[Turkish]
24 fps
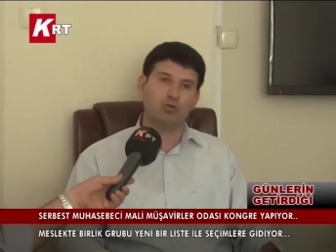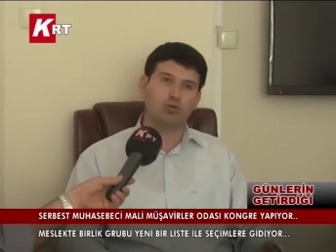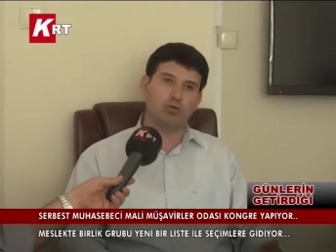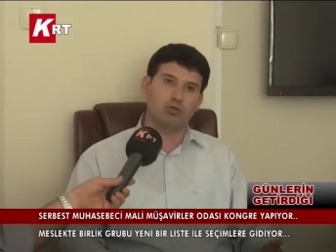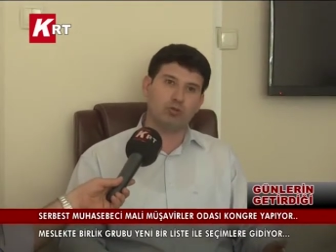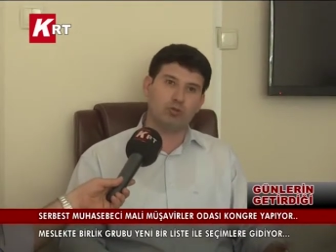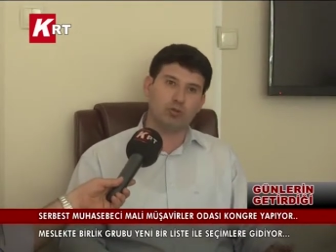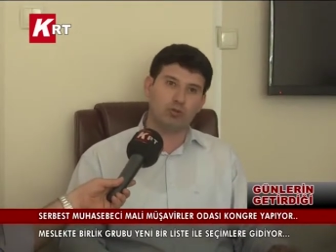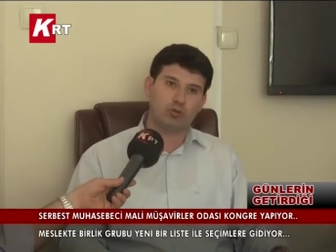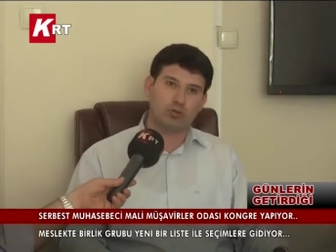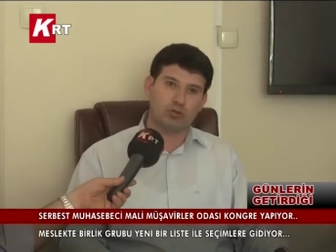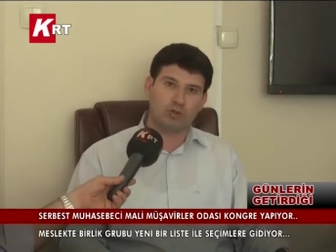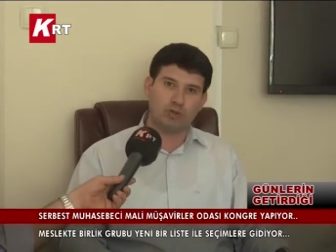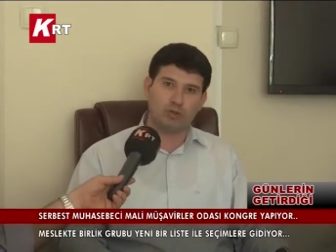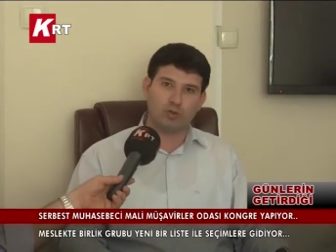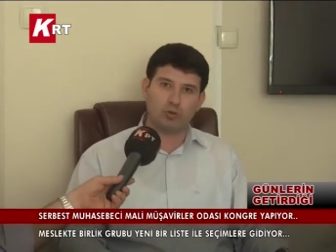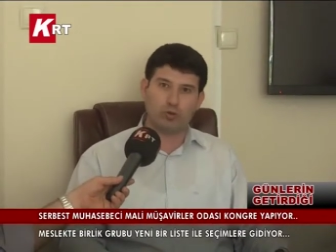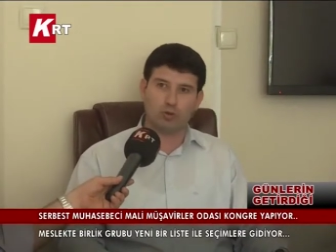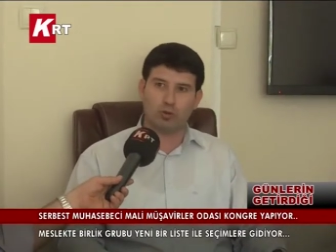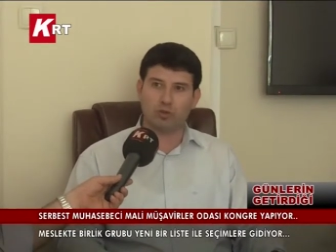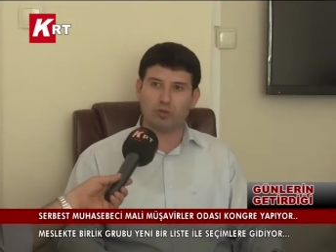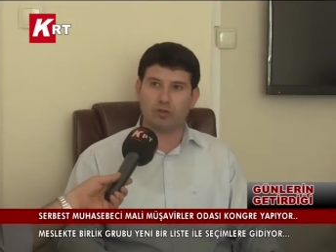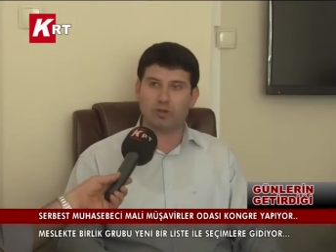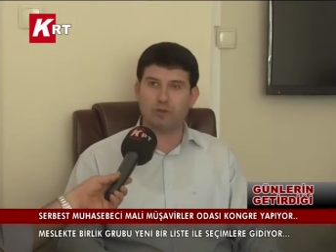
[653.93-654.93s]
Üstünde tutan
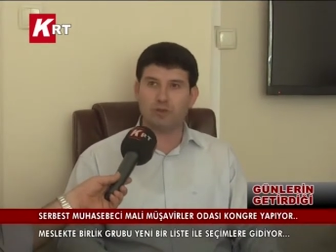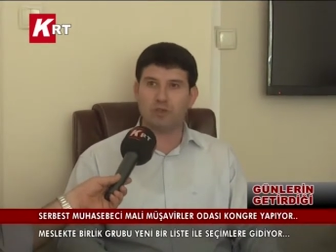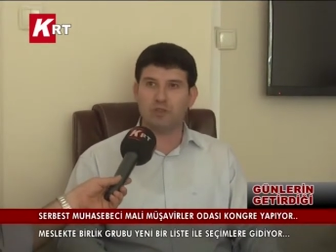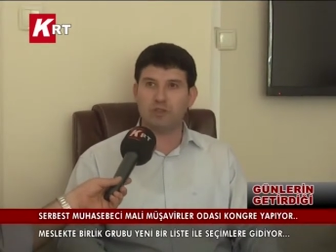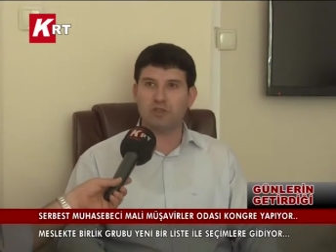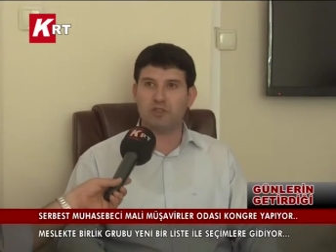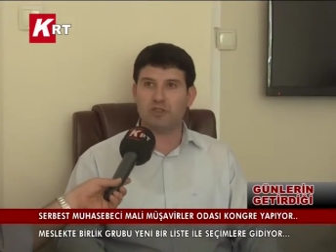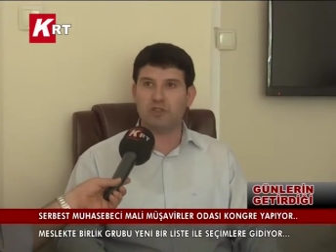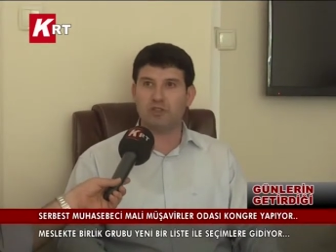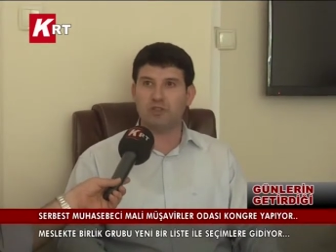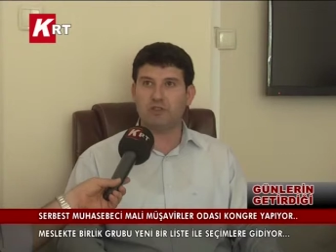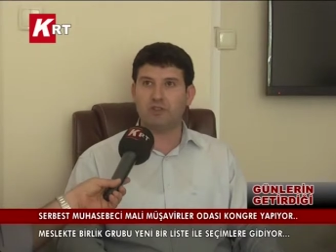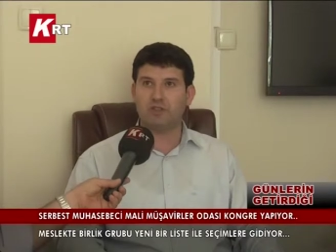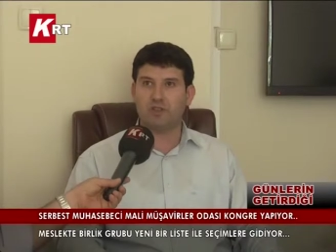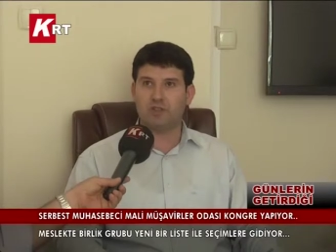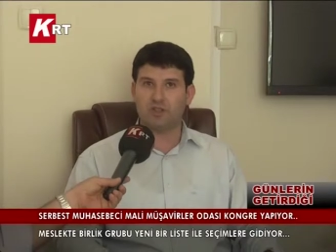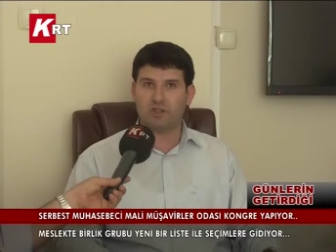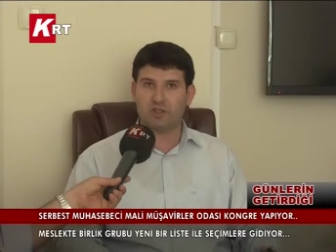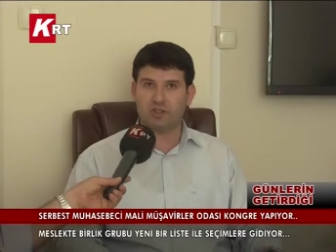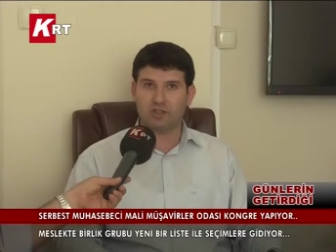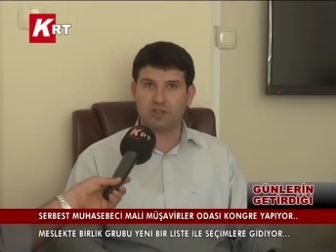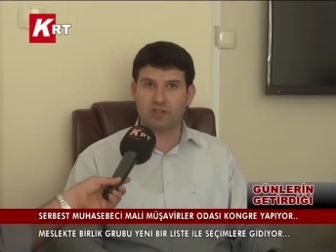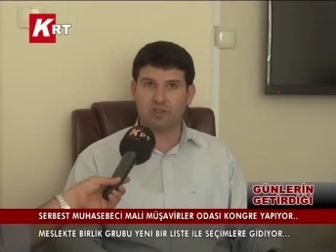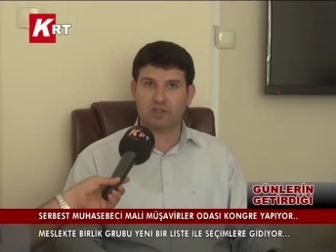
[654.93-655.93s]
oluyor tabii iş,
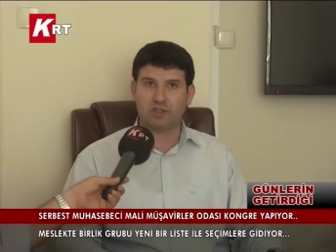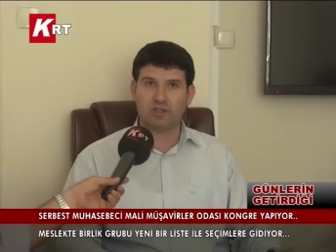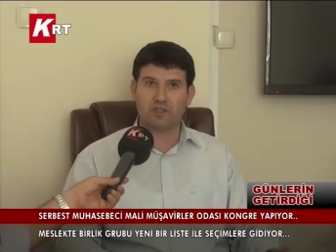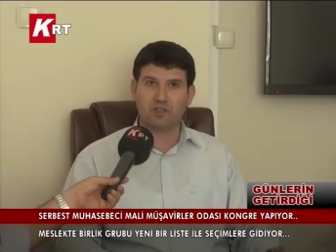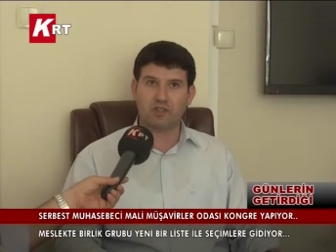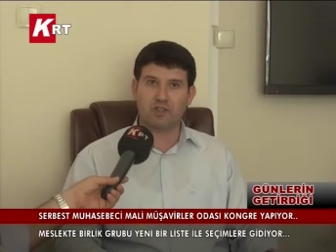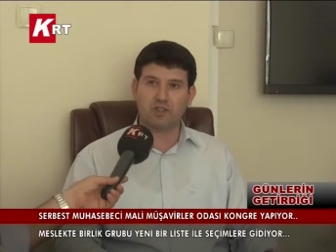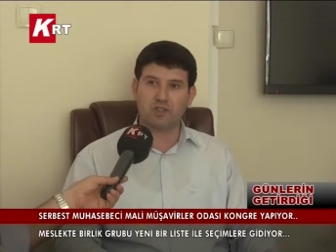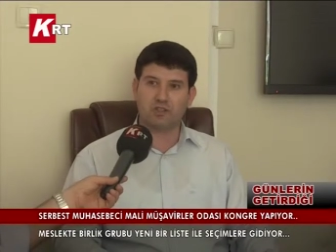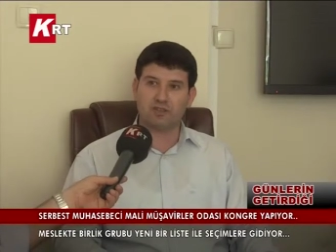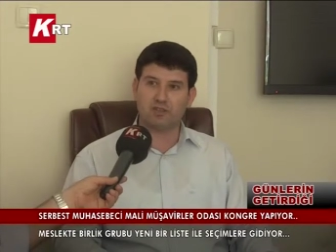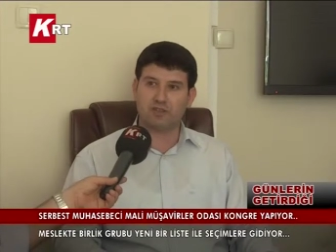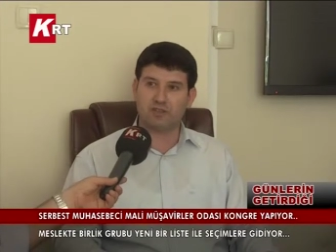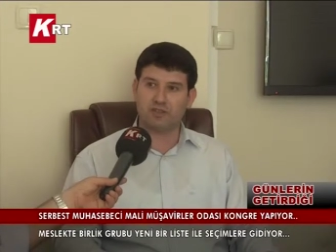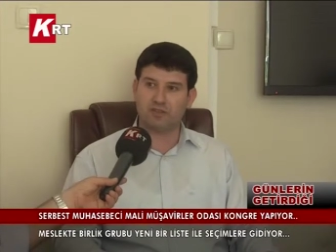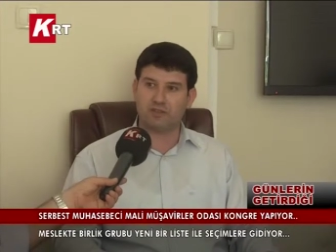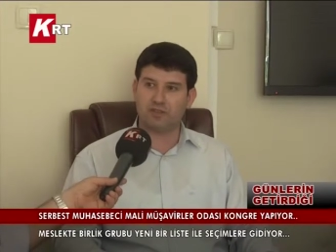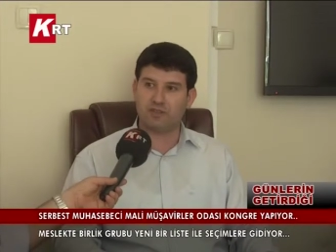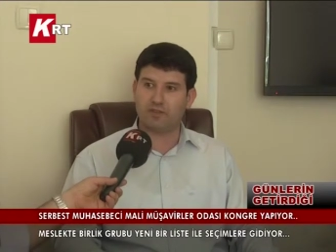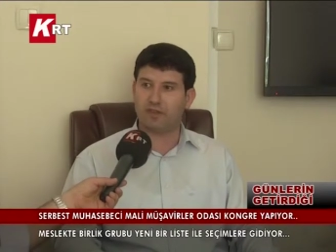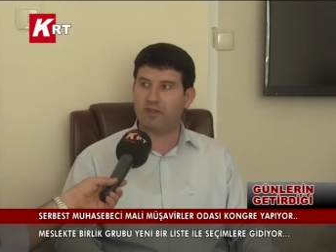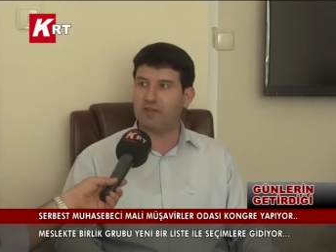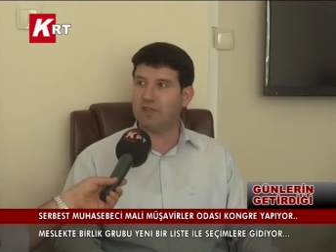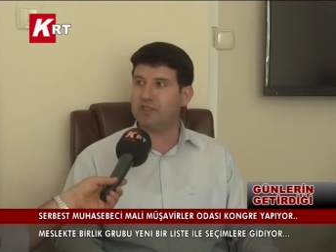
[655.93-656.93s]
e, çalıştıkları kişi
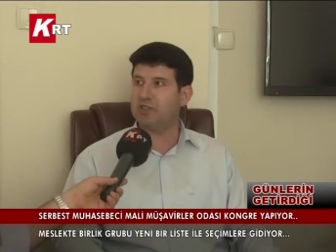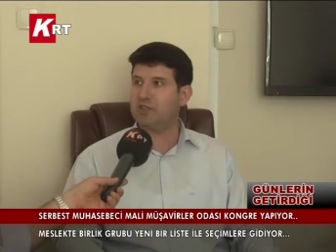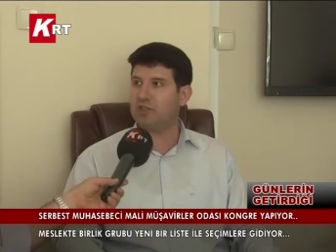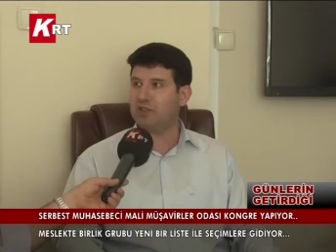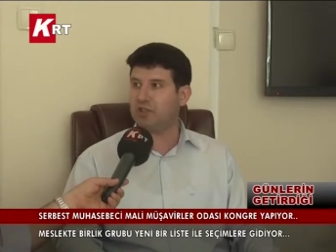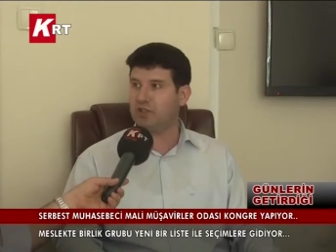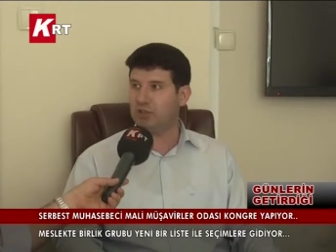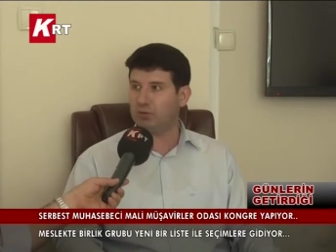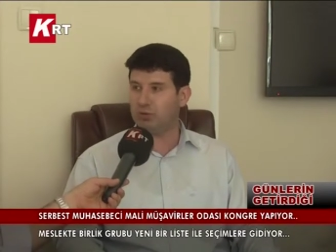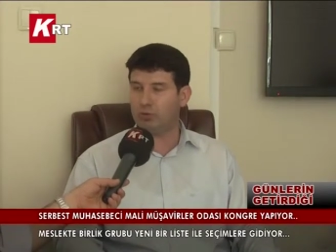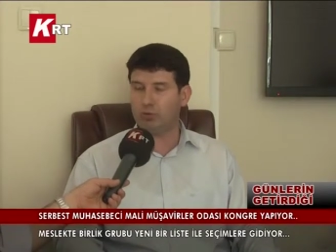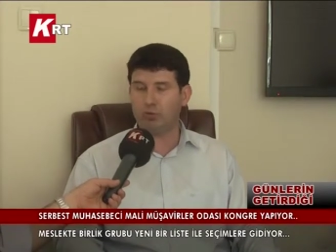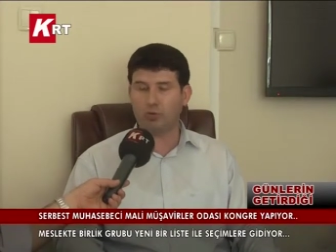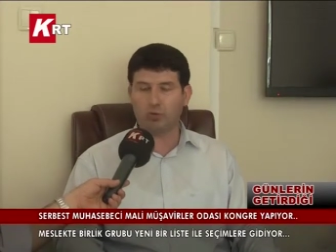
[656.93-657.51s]
sayısına veya iş yükün,